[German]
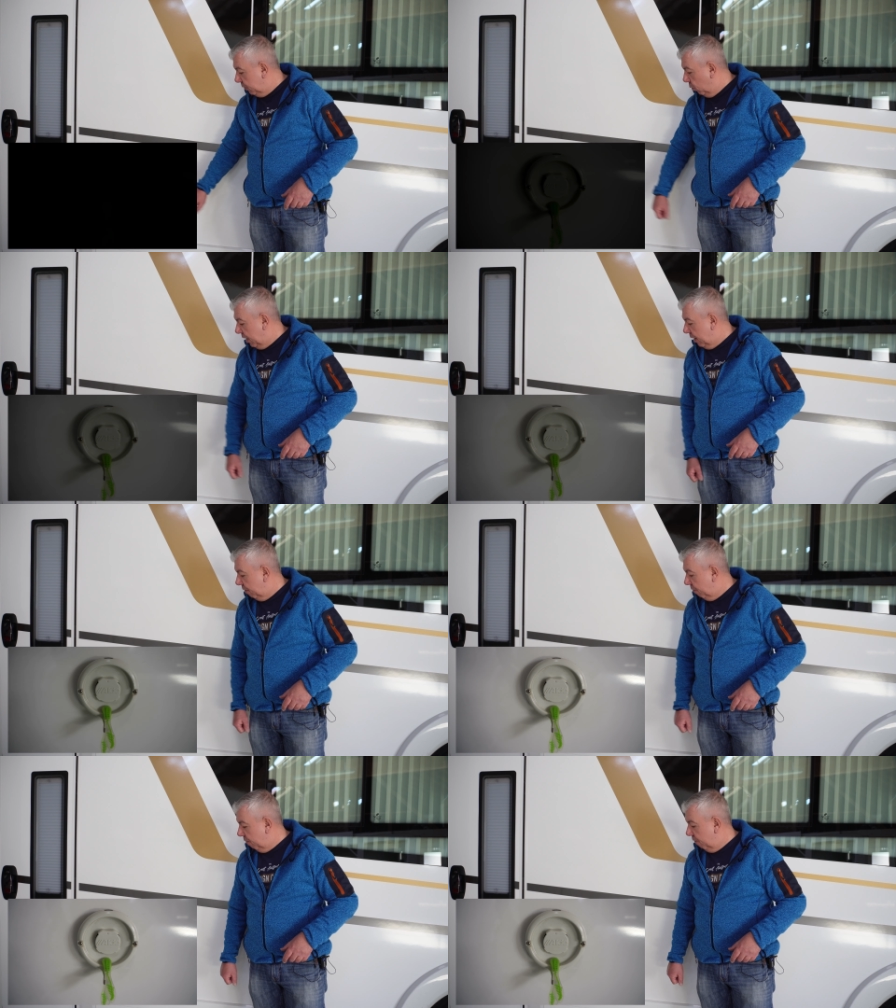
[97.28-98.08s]
so einer
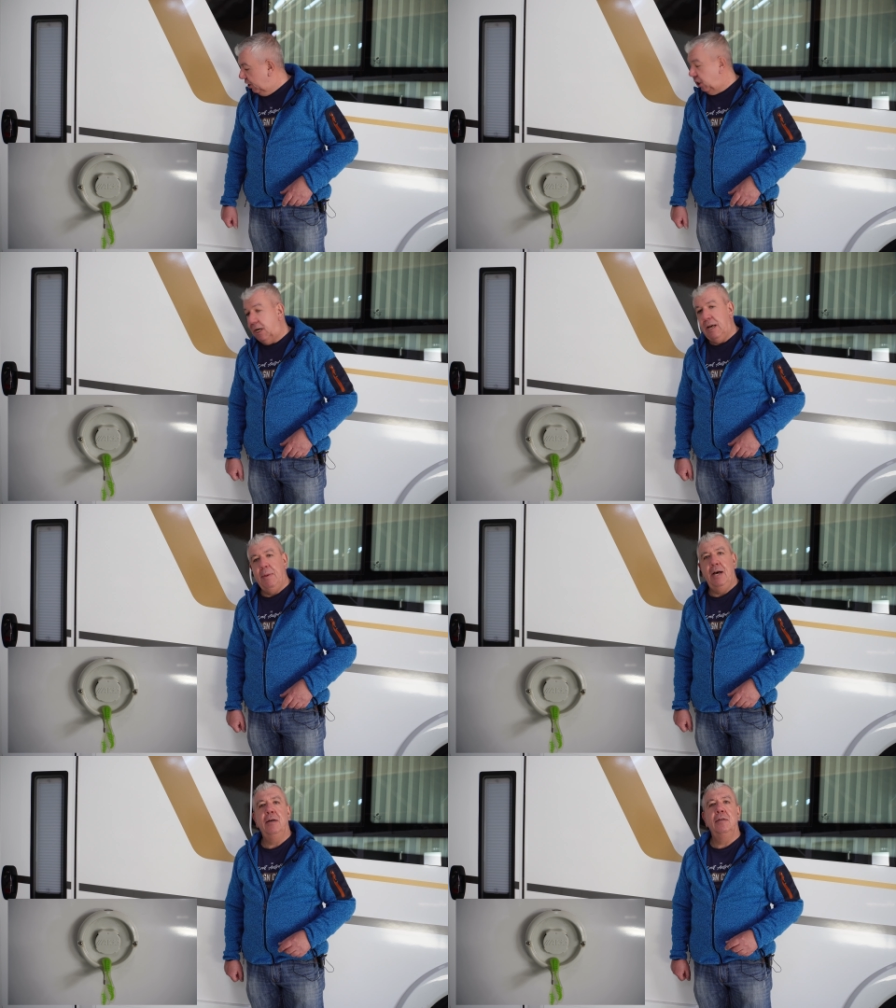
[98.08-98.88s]

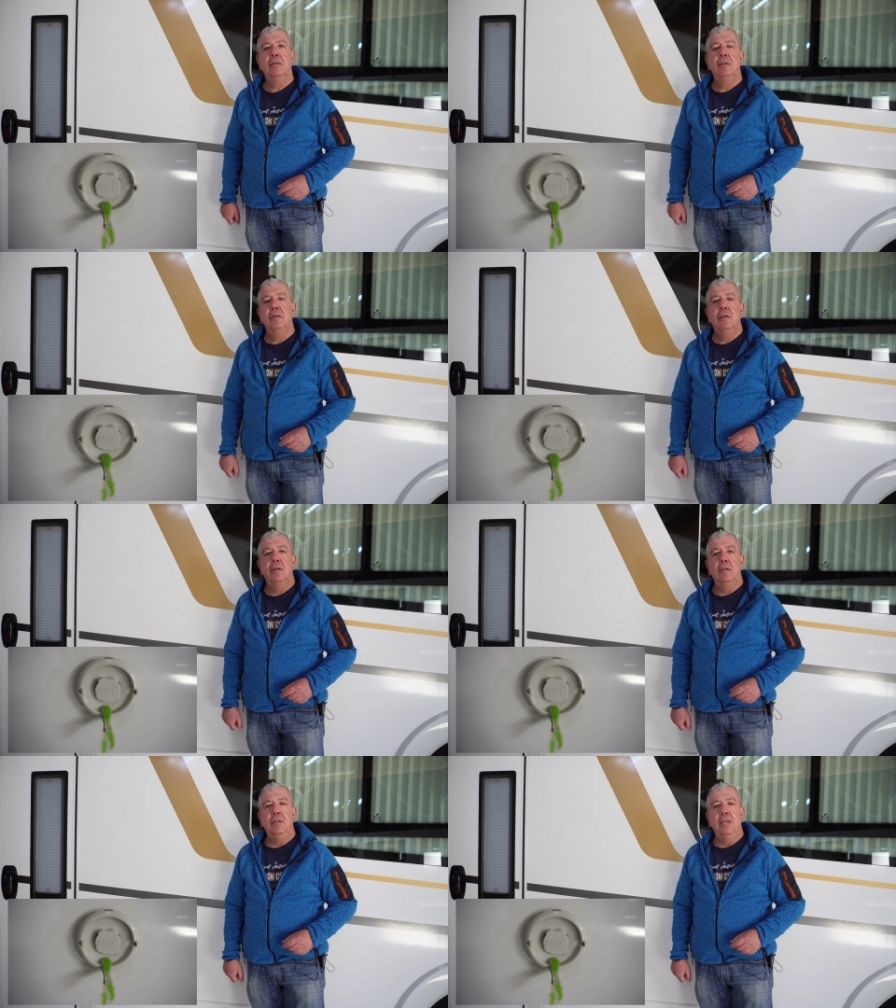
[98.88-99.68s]
Wäscheklammer,
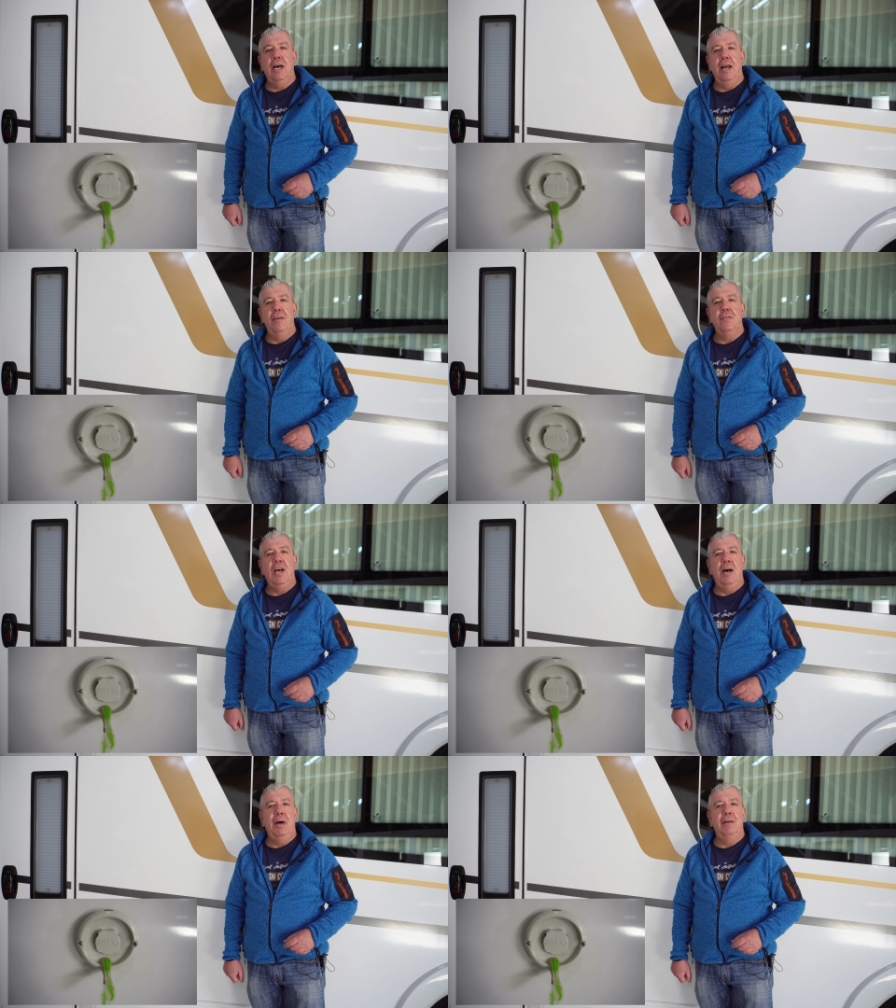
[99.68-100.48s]
die dran ist.
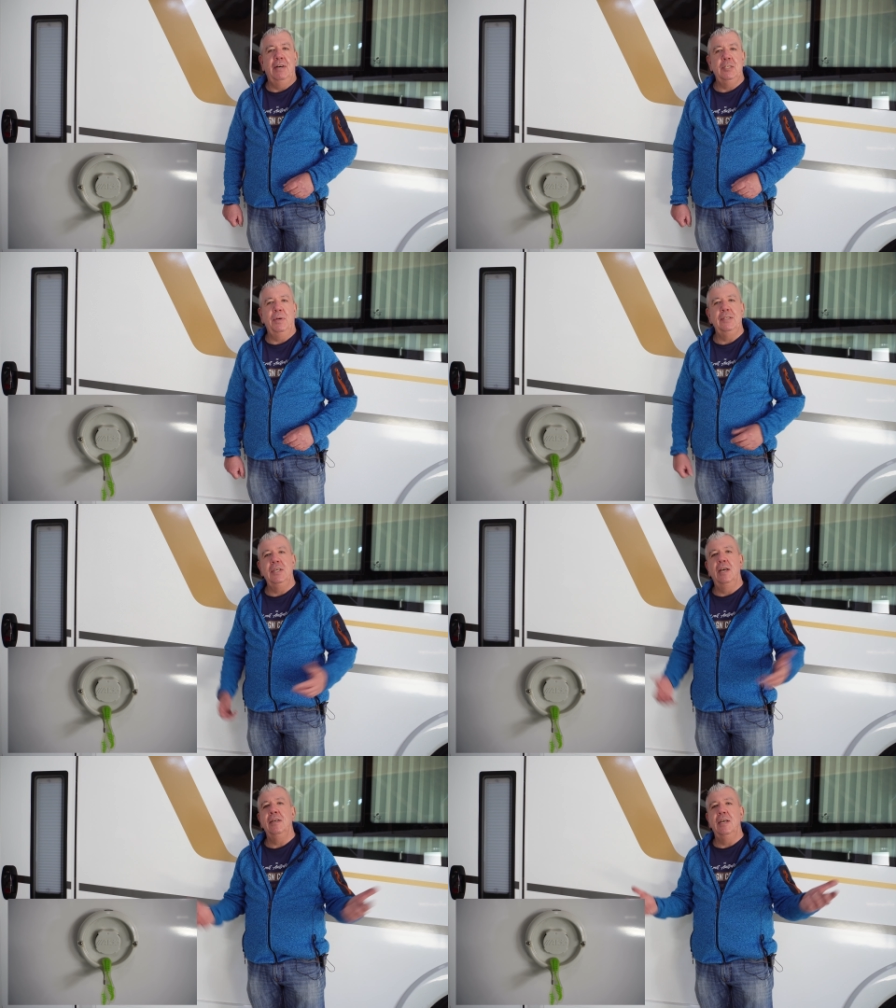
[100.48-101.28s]
Aber was
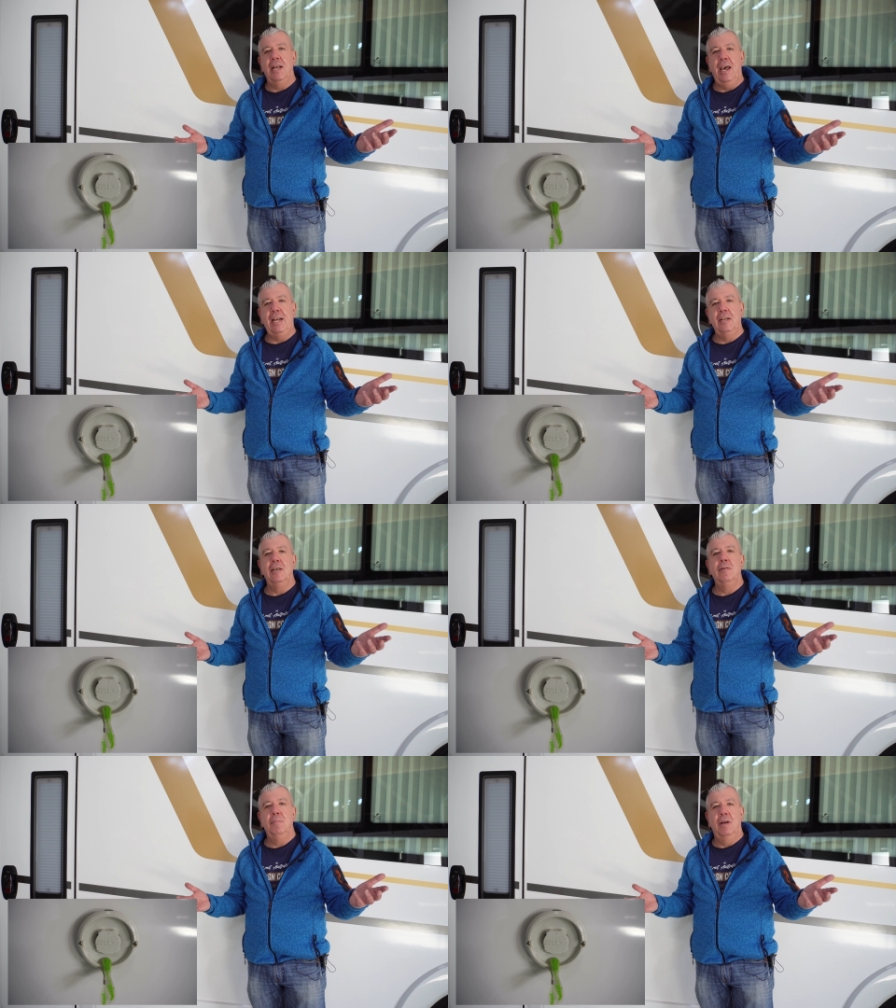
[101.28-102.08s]
passiert in der Hektik?